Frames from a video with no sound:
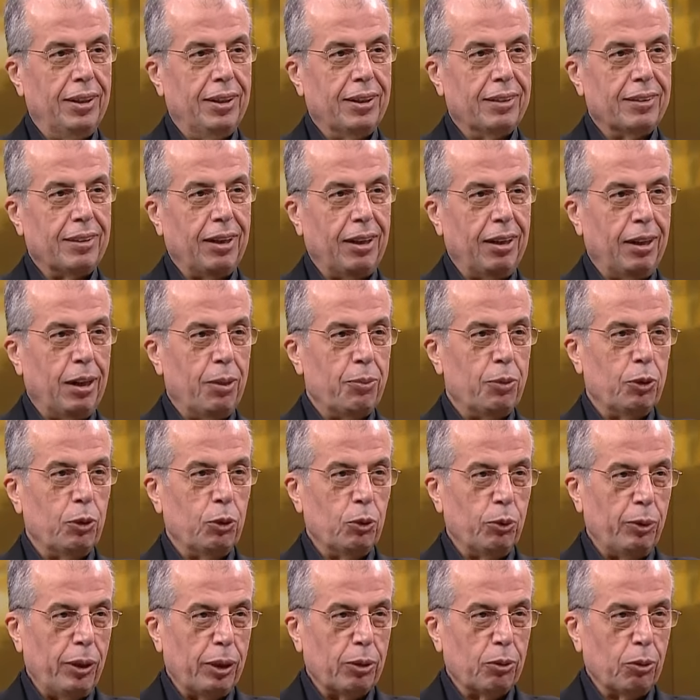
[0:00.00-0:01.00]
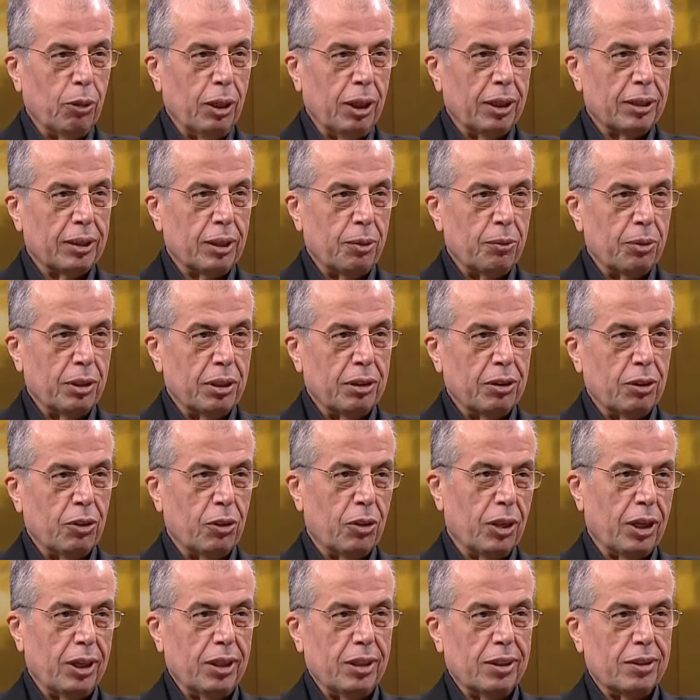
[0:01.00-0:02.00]
Talha bin Ubeydullah da bir
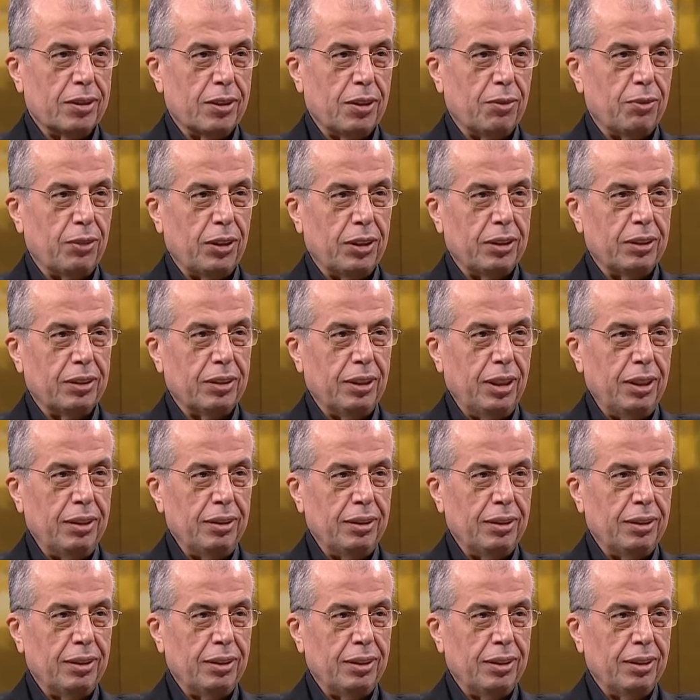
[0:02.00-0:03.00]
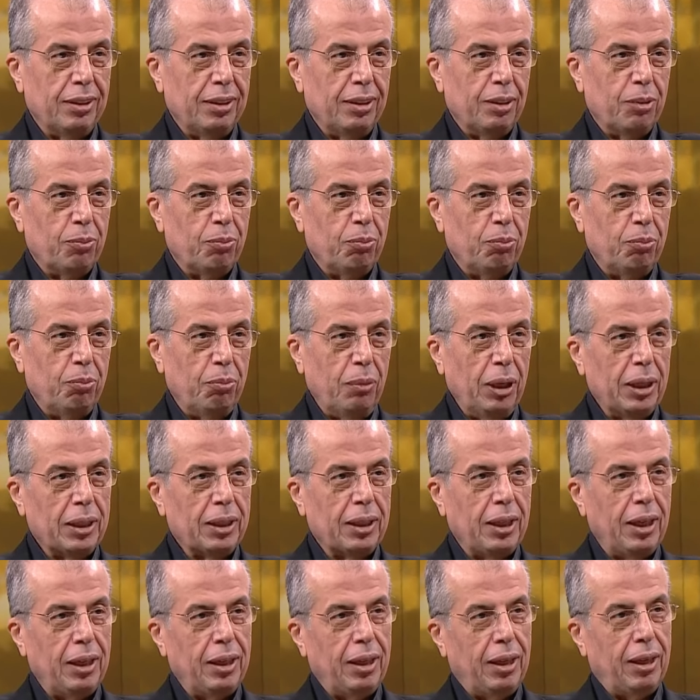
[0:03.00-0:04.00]
ticaret seferinden
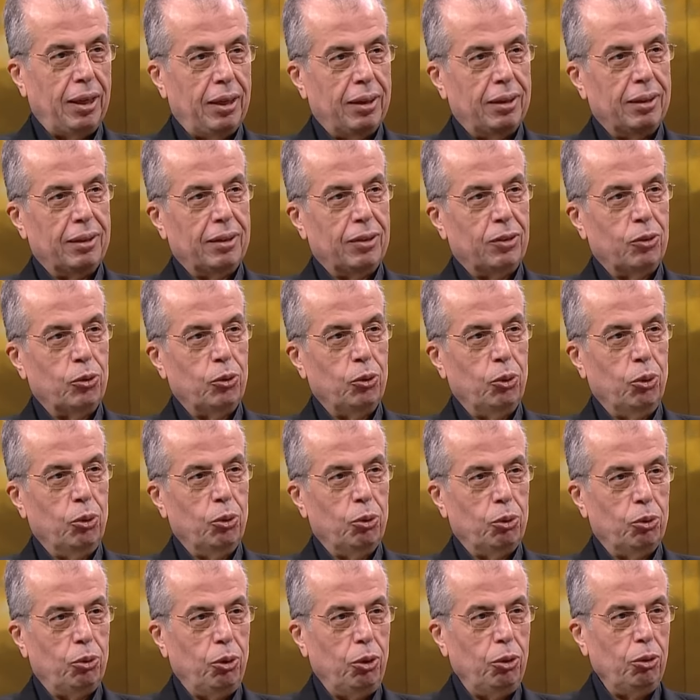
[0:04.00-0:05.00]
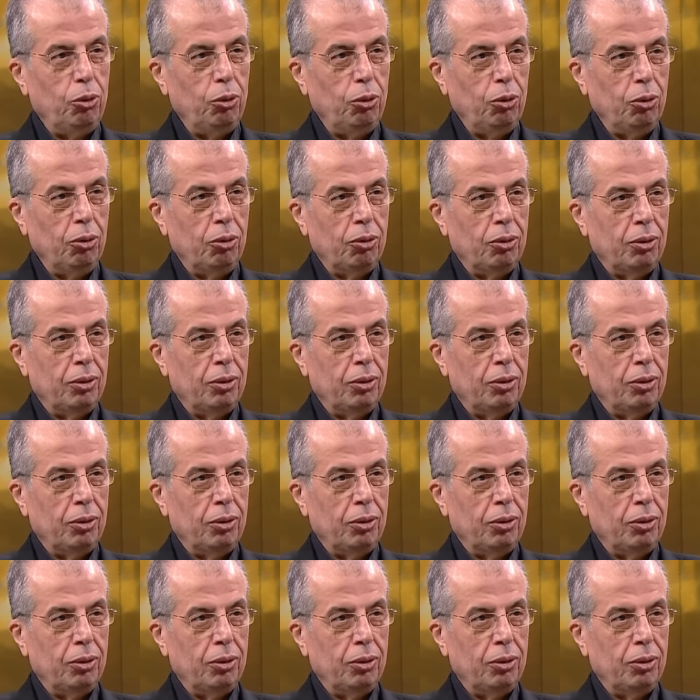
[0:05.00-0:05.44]
Mekke'ye doğru dönüyor.